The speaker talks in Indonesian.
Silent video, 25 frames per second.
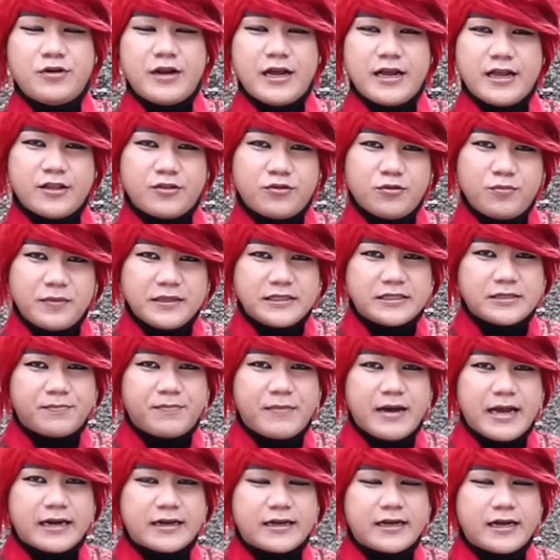Udah gitu
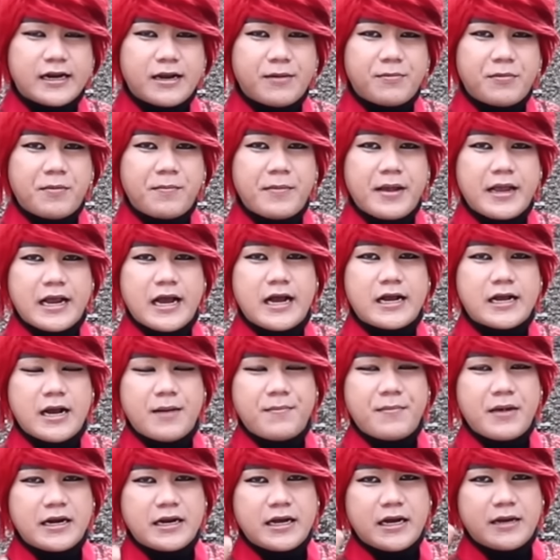mencemarkan nama baik
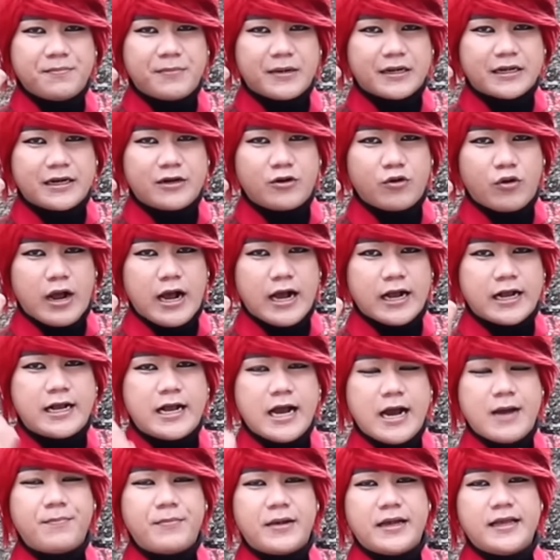agama dengan berkedok
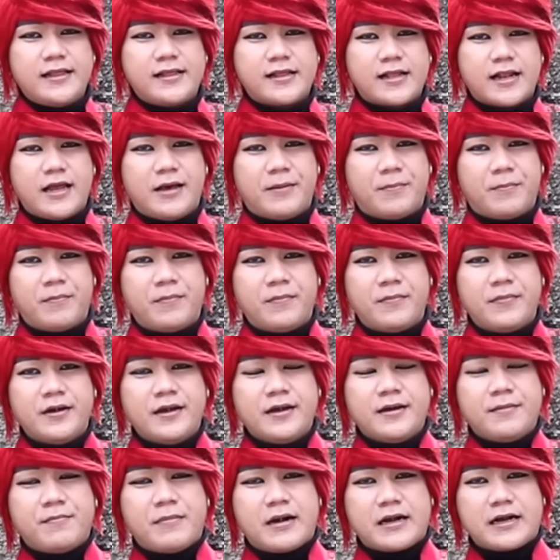agama Islam.
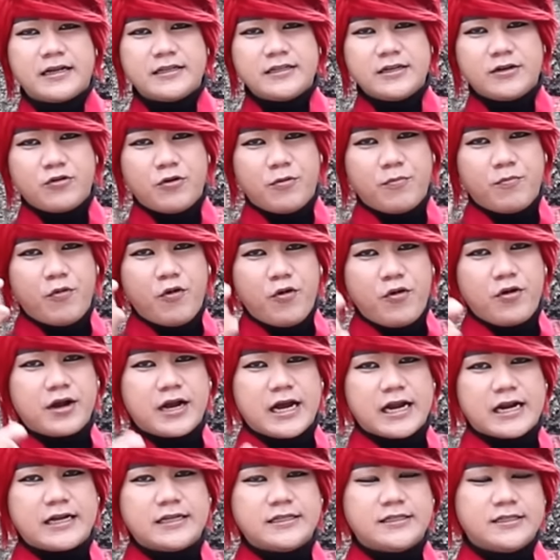Makanya gue
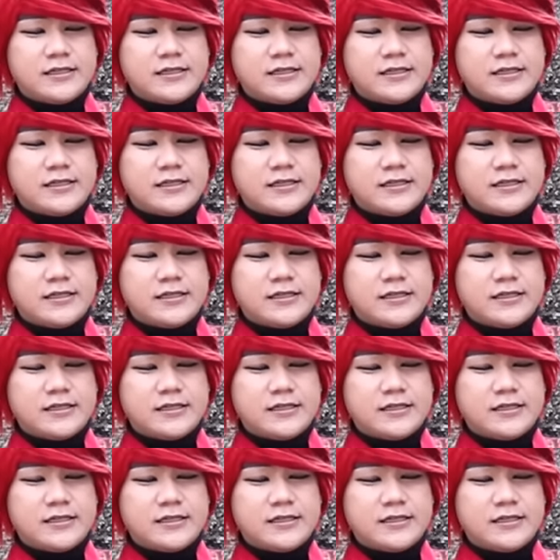bongkar